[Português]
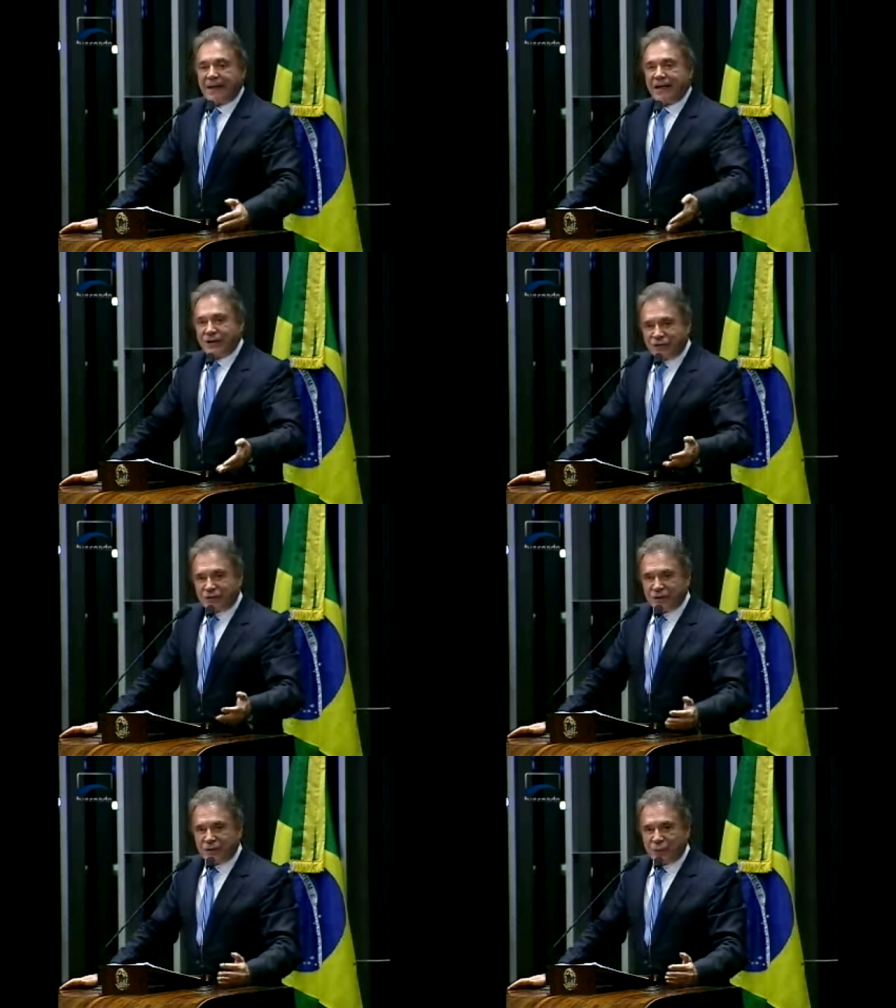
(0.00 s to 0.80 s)
que
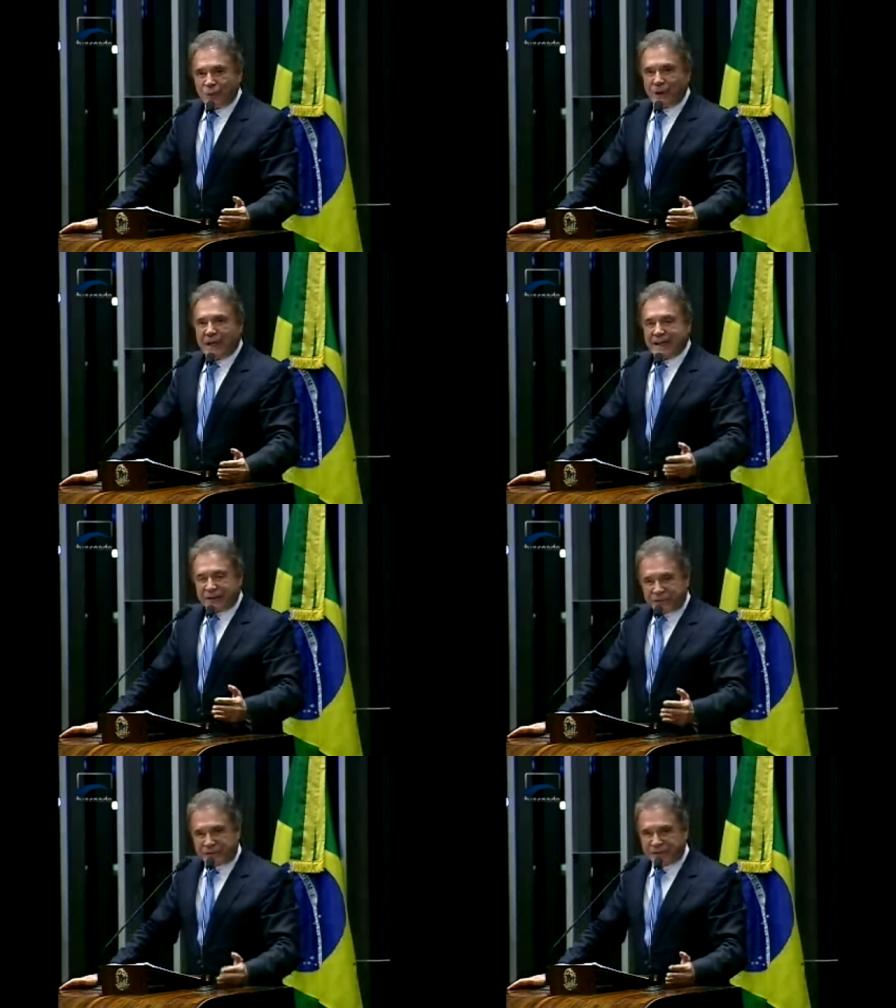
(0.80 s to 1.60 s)
institui a
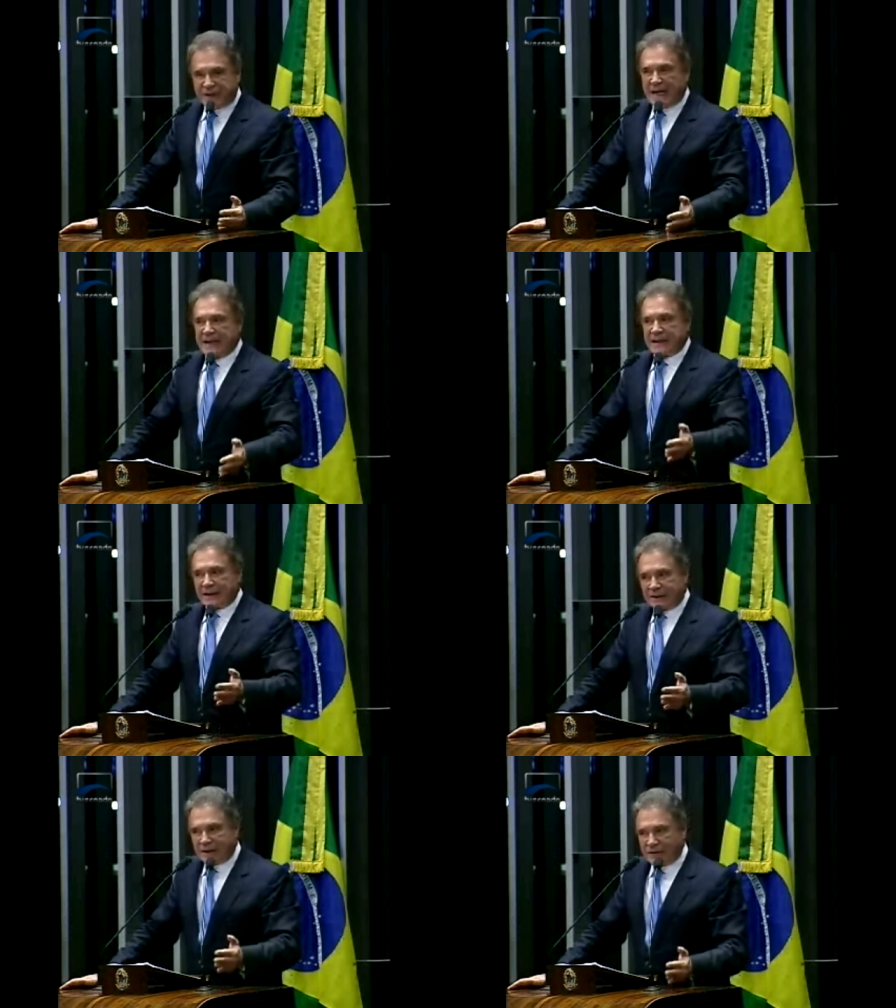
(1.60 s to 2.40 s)
necessidade
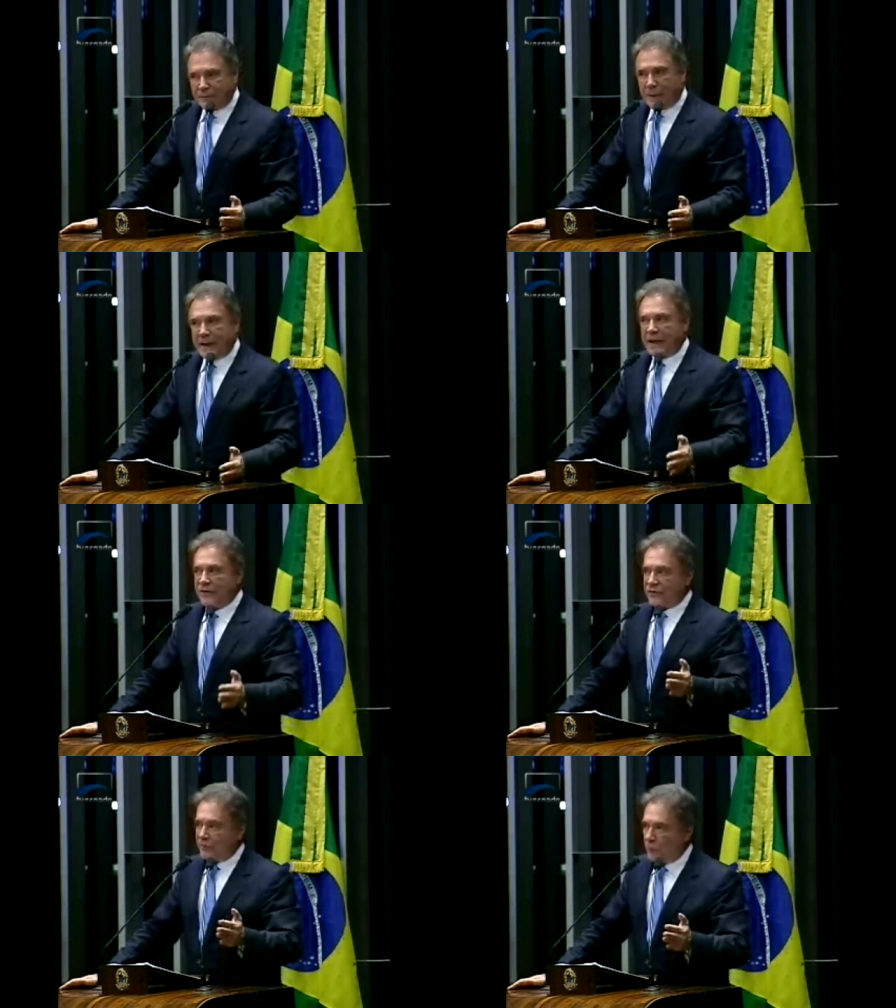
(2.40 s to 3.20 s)
da
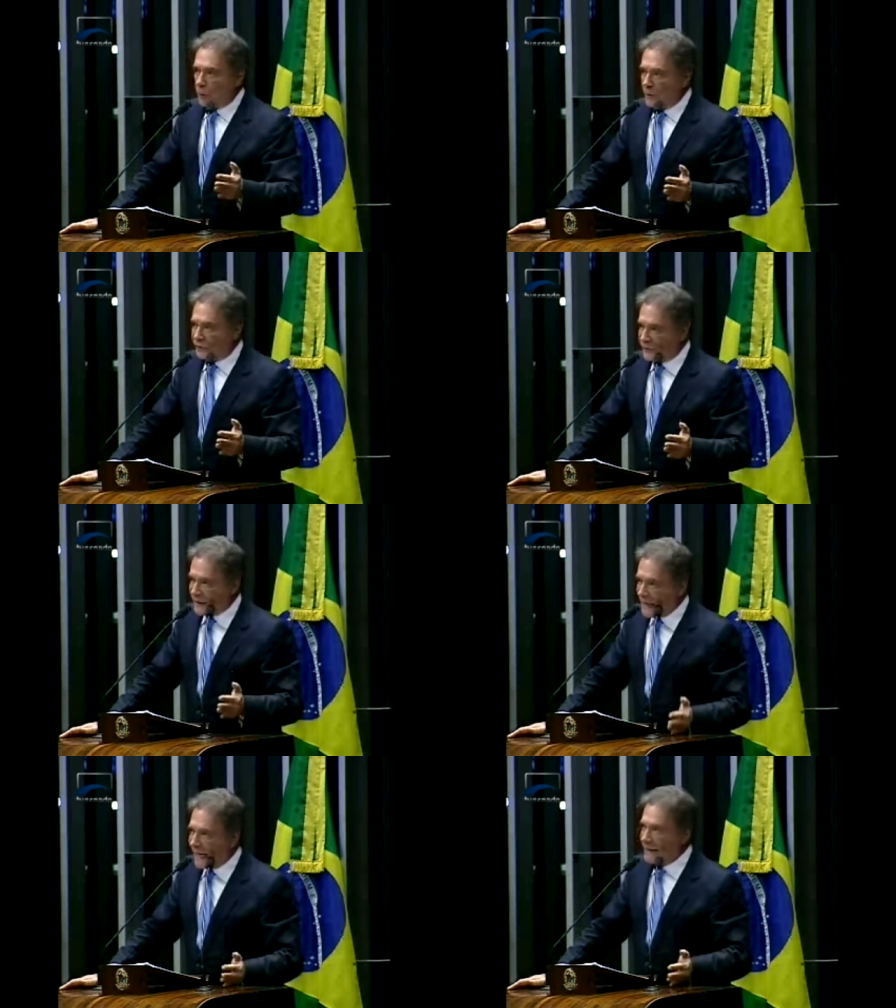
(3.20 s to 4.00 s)
transparência e
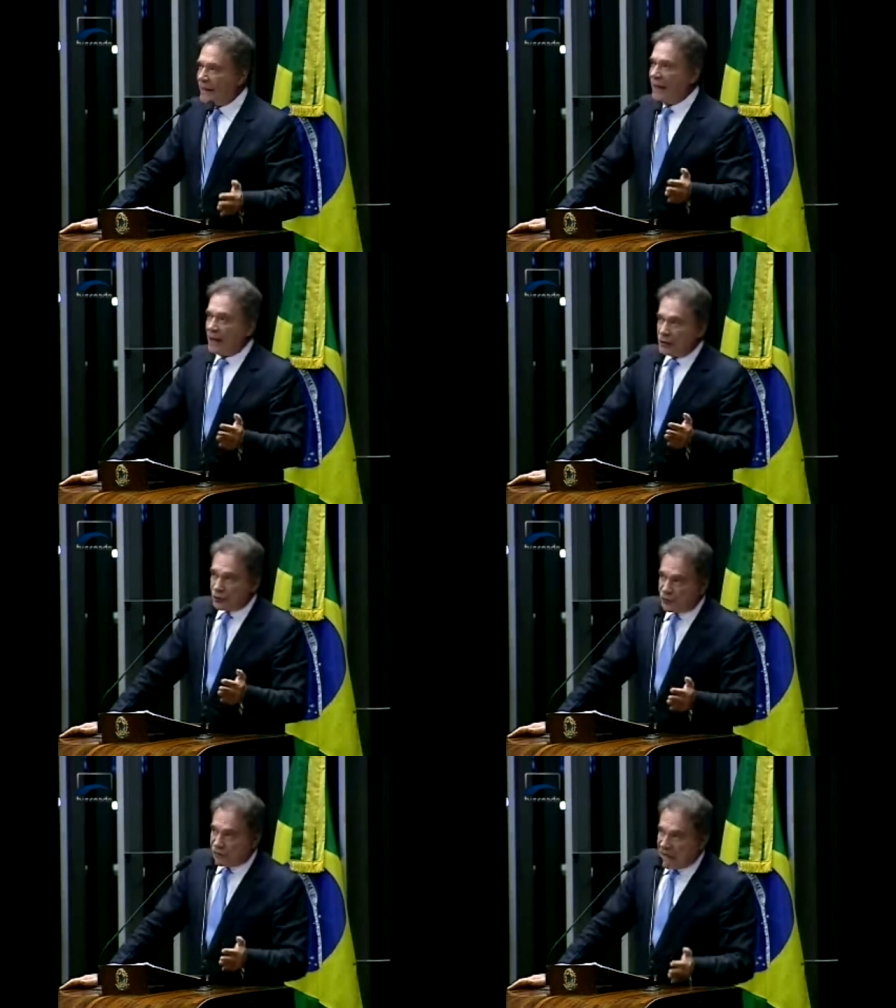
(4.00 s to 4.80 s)
publicidade
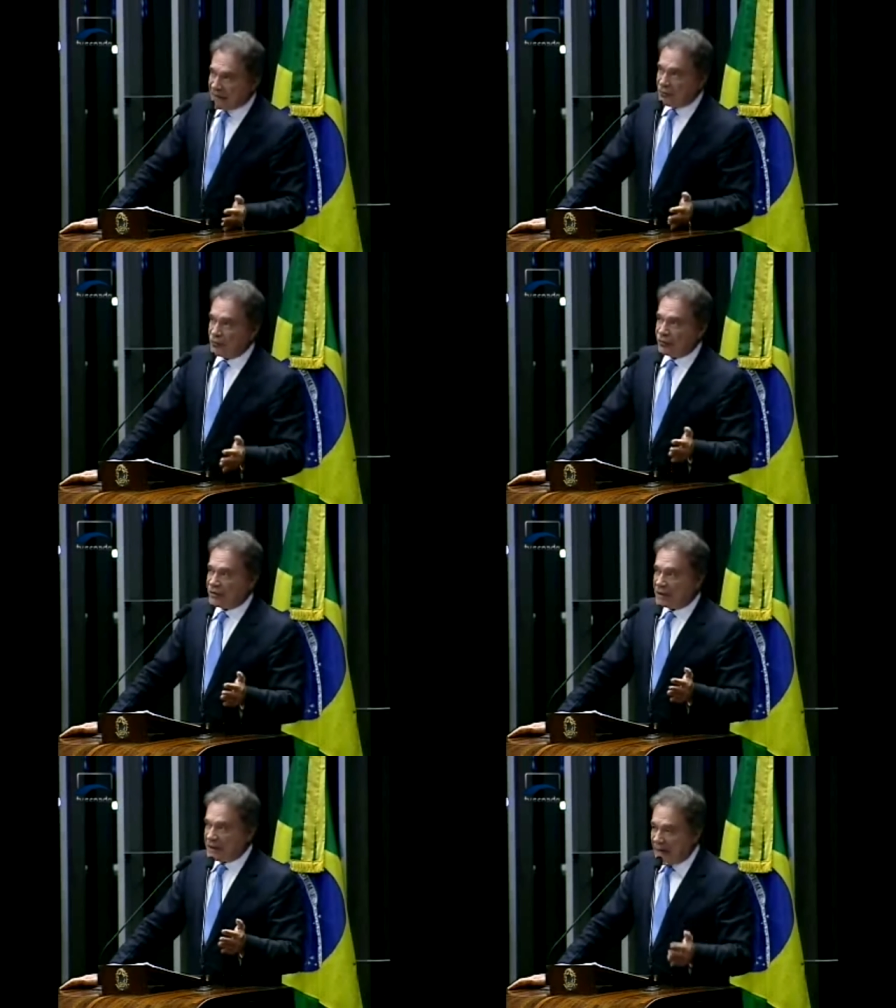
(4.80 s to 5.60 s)
dos
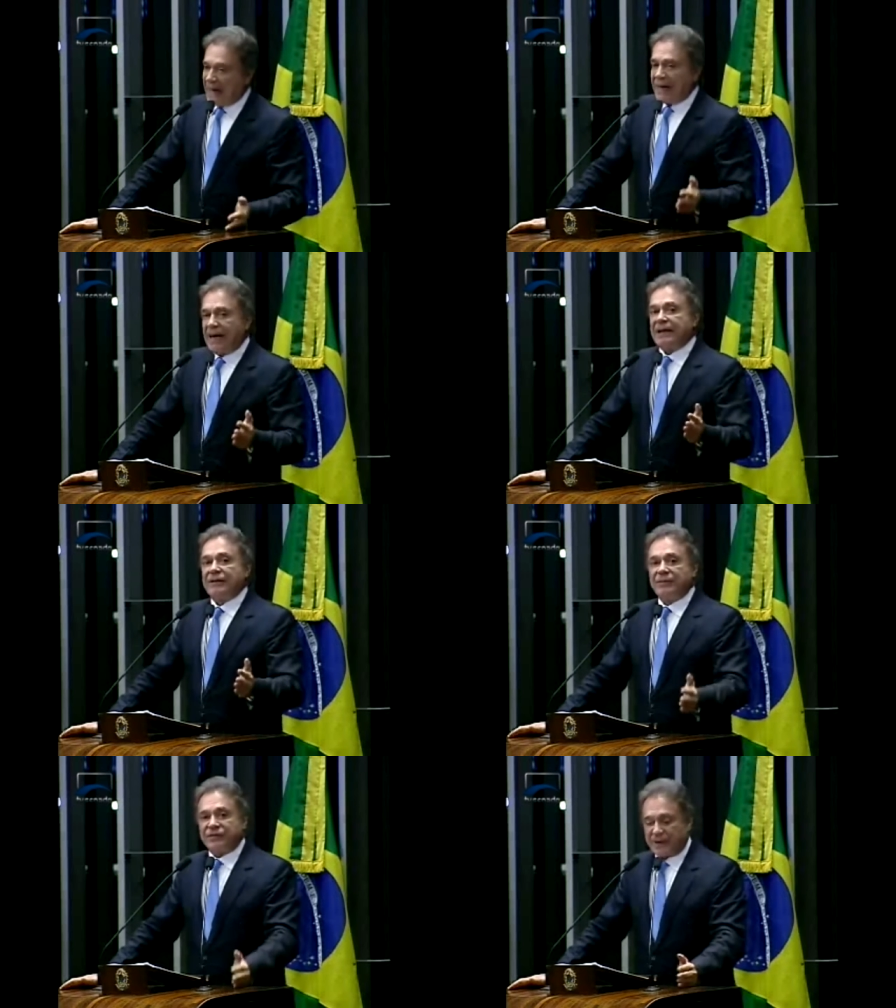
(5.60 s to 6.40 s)
atos da
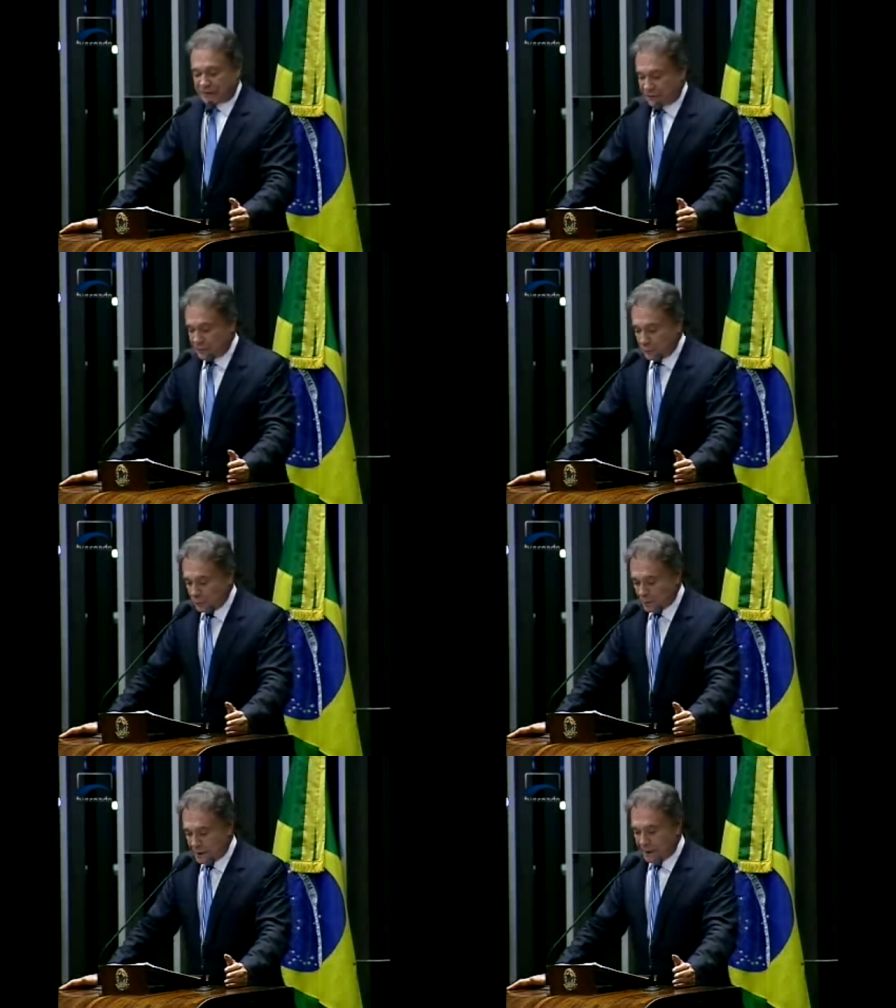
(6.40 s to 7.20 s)
administração
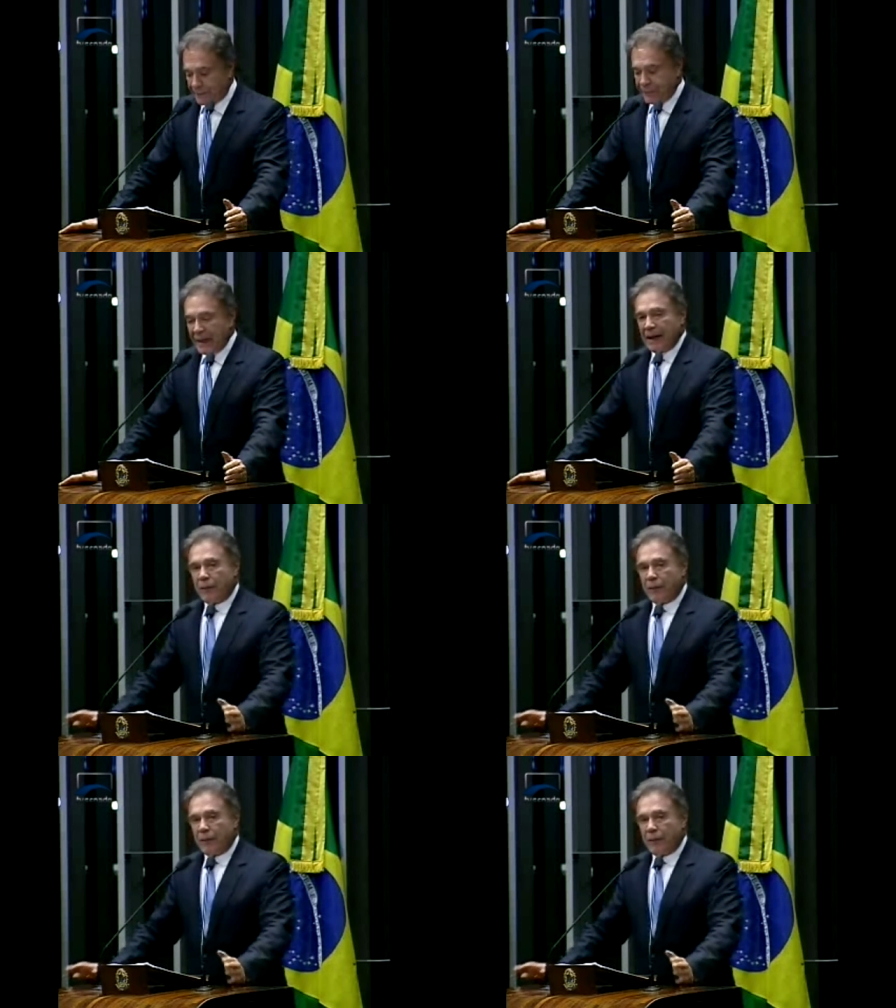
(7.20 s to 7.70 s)
pública.